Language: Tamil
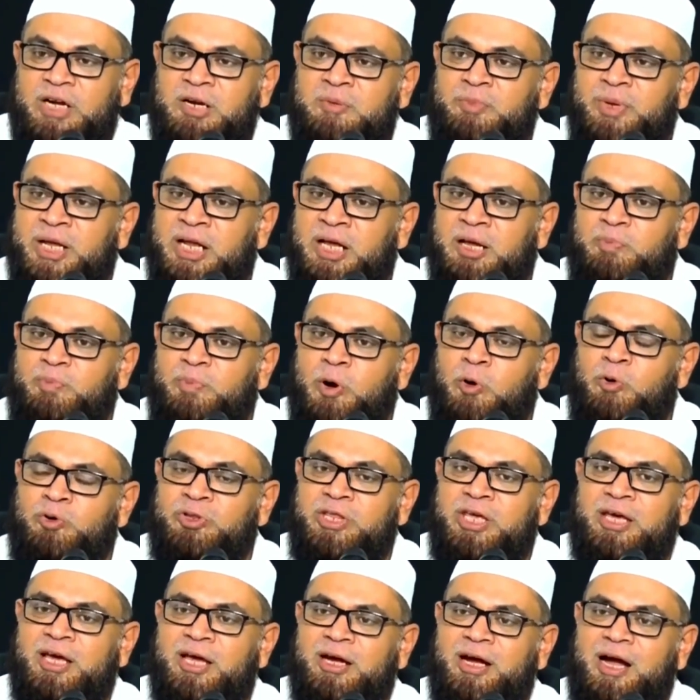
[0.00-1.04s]
வெறுமனே
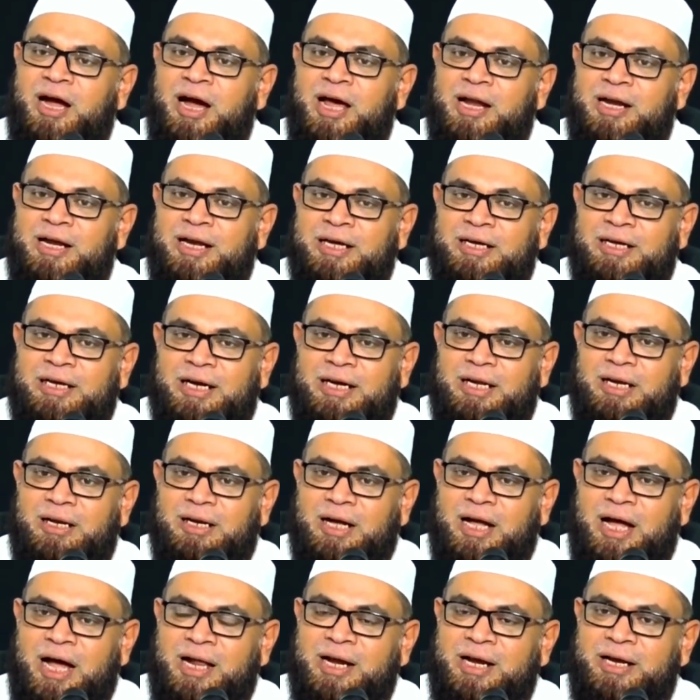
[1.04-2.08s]
பௌதிக காரணங்களில்
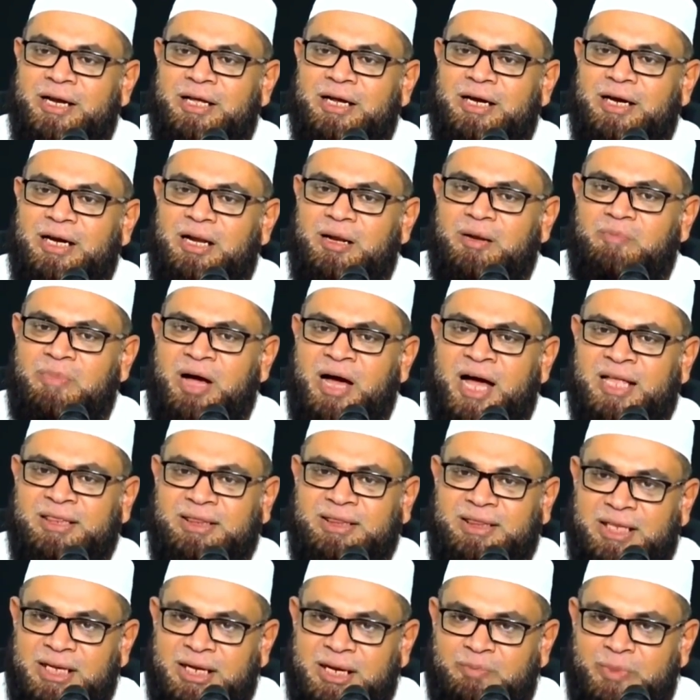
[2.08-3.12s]
காரணிகளில்
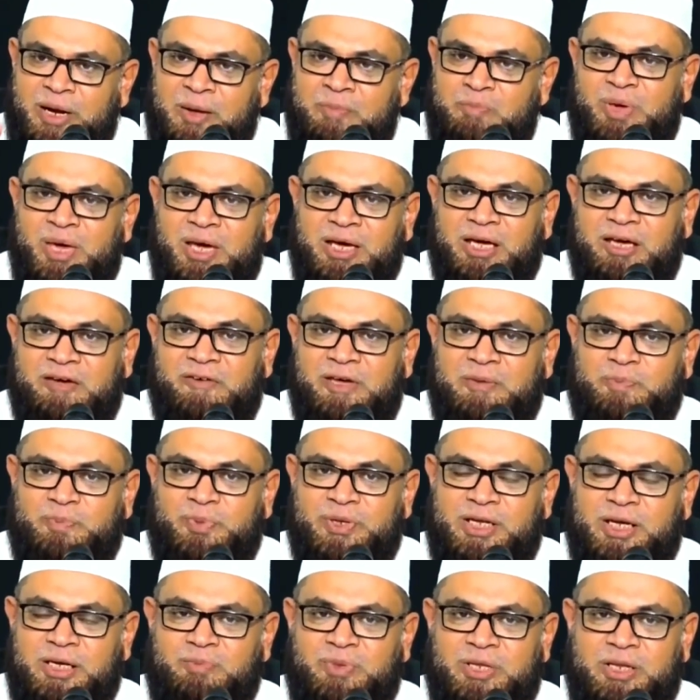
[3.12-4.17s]
மாத்திரம் நம்பிக்கை
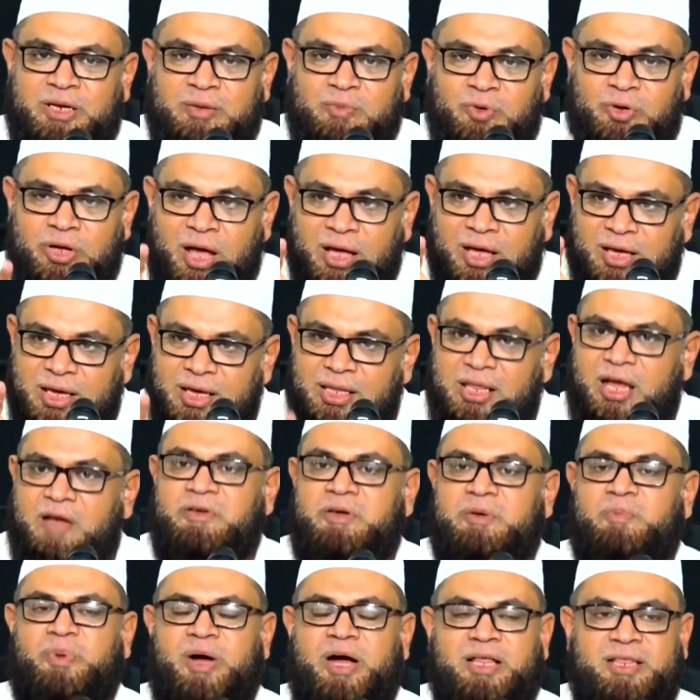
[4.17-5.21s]
வைப்பது என்பது நம்முடைய
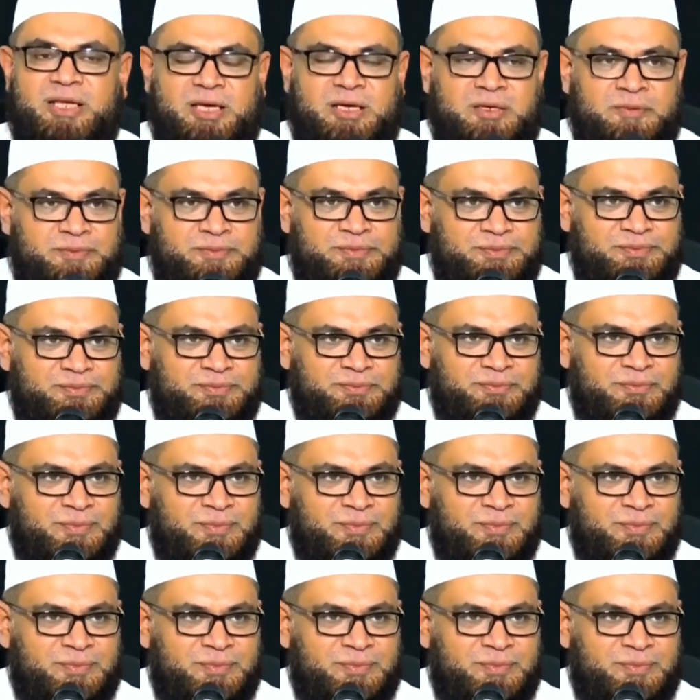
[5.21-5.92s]
அகீதாவை பாதிக்கும்